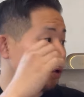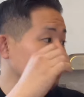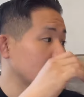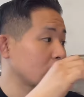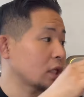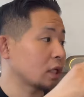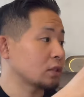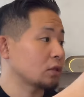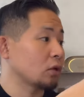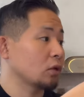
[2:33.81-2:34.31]
言っ
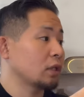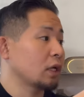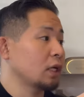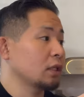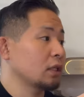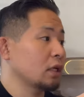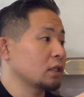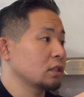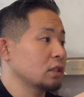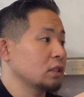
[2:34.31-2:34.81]
てたその
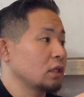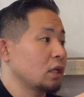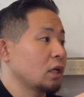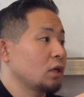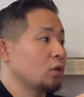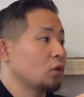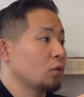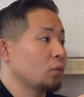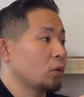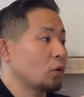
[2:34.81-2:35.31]
大腿神
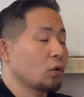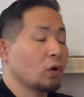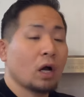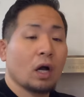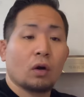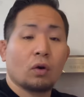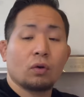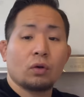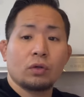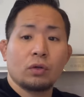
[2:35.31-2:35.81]
経というもの
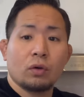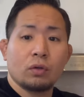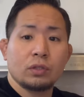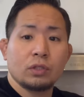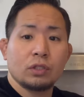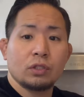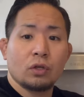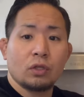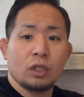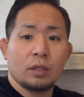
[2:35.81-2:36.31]
が、この
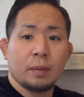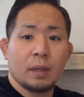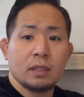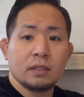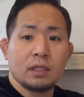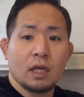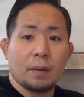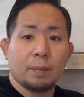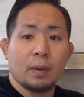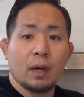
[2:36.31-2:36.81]
腰椎の2
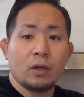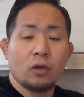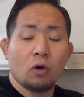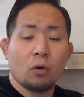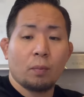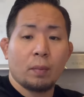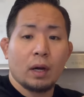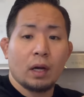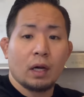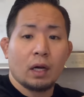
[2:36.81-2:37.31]
番、3番、
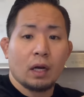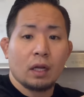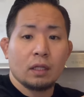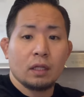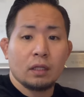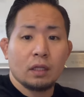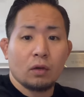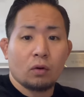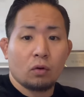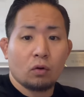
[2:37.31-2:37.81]
4番から
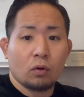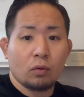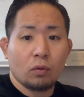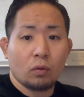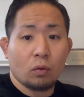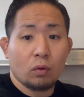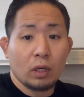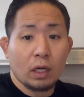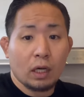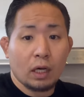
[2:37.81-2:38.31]
出て、こ
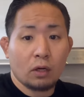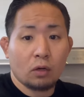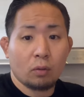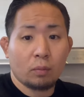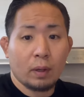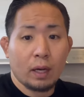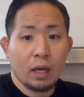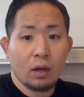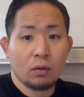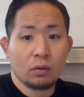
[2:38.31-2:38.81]
のお腹
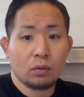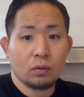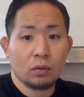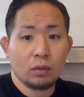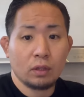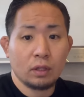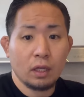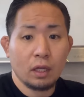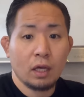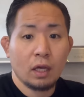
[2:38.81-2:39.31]
の前を
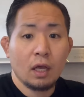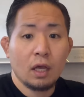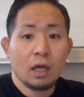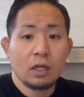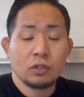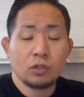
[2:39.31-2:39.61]
通って、